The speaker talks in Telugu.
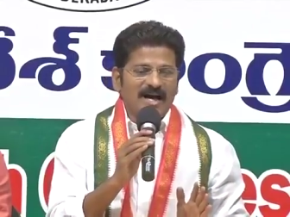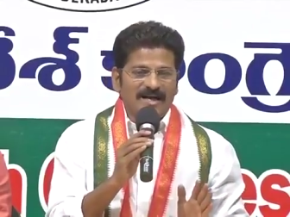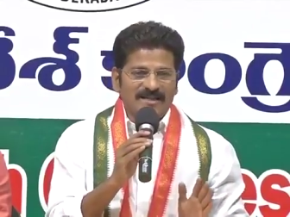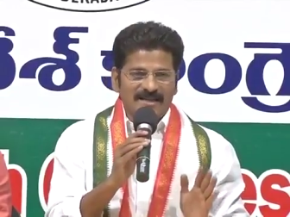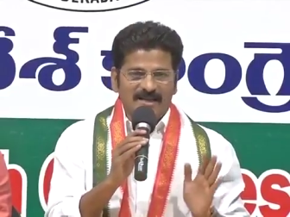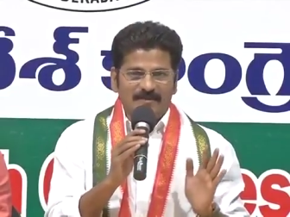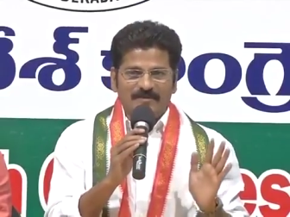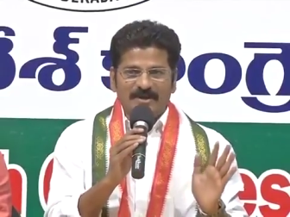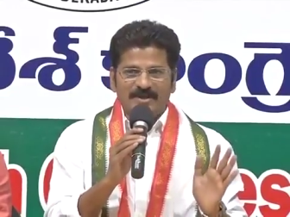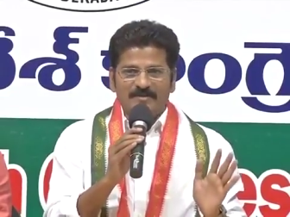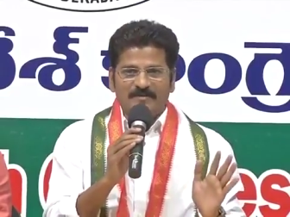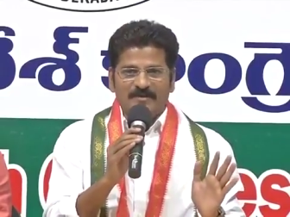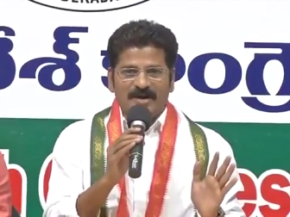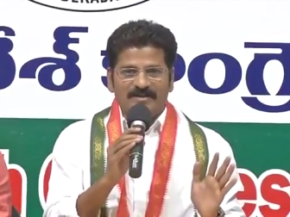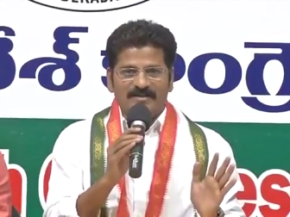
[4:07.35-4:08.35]
అదే
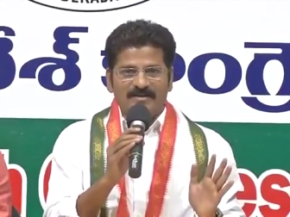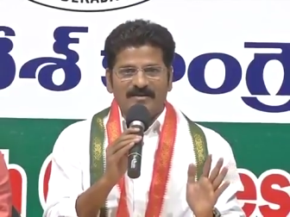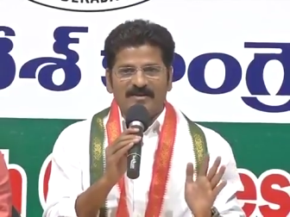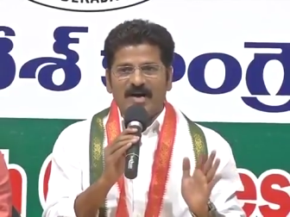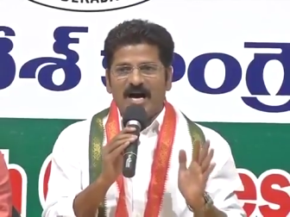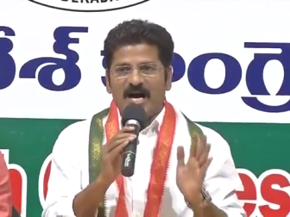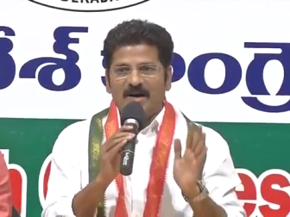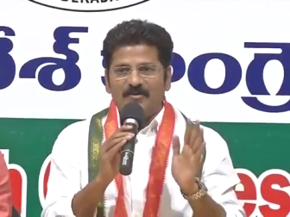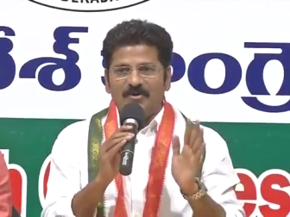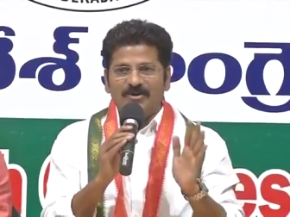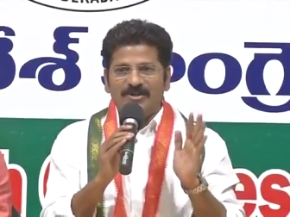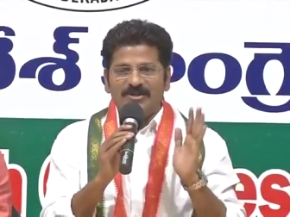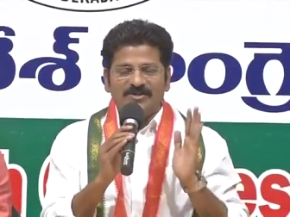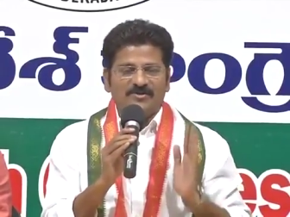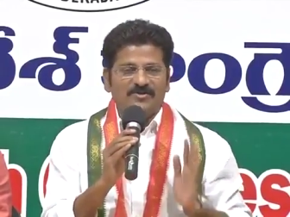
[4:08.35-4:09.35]
ప్రతిపాదనలు
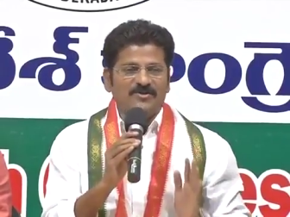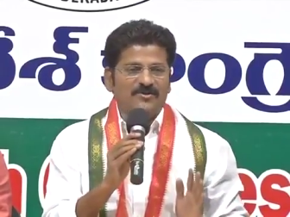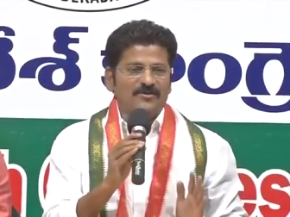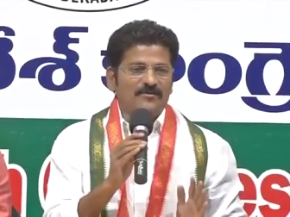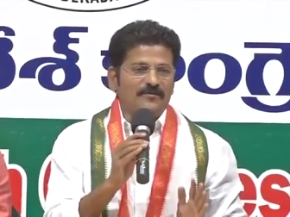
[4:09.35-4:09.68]
ఆమోదిస్తూ